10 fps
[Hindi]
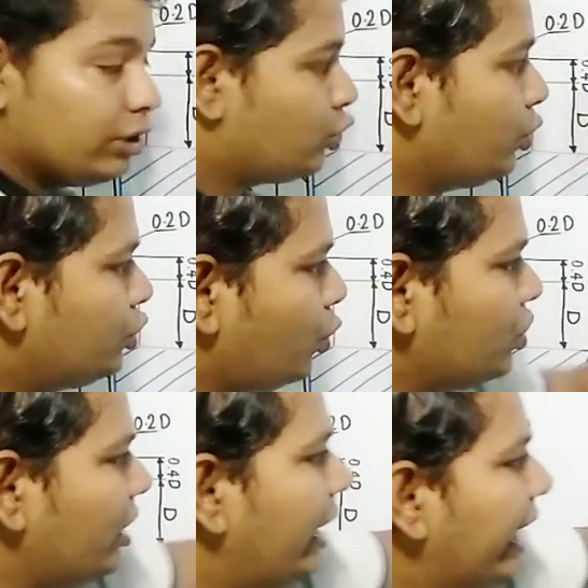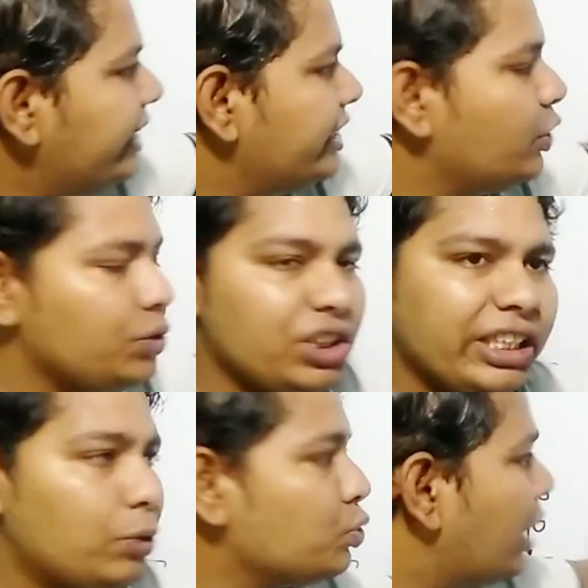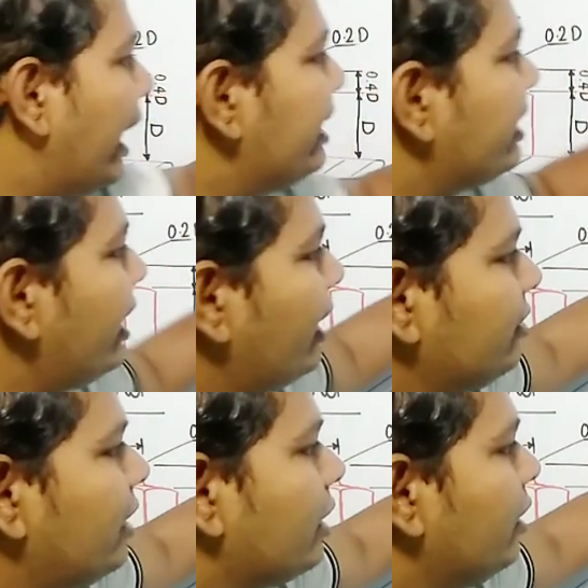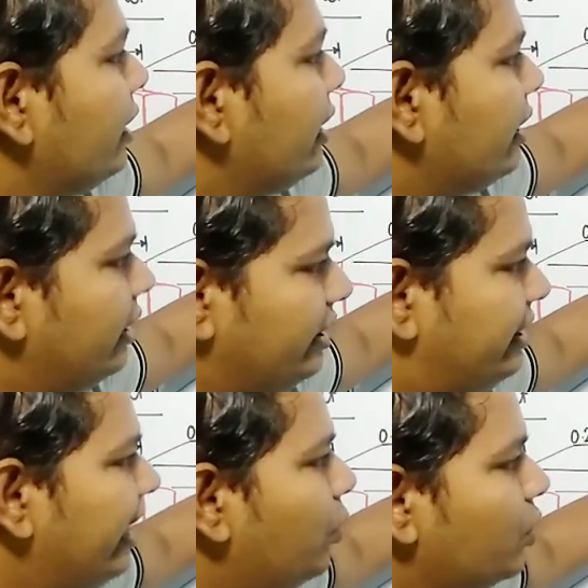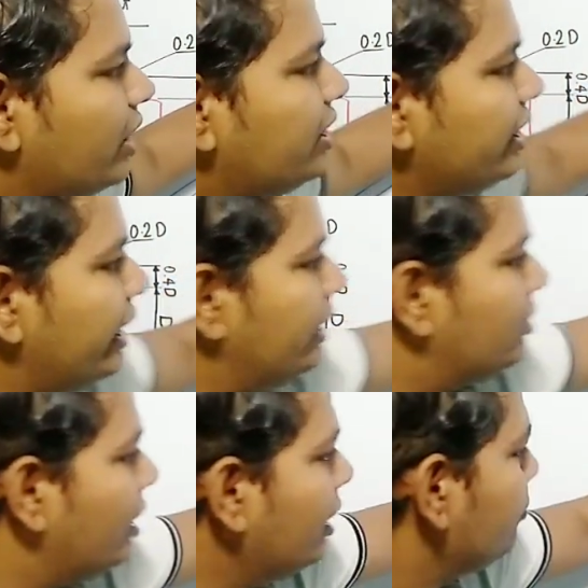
तो टोटल हाइट ये होनी चाहिए उस हाइट के अंदर ये होना चाहिए इतना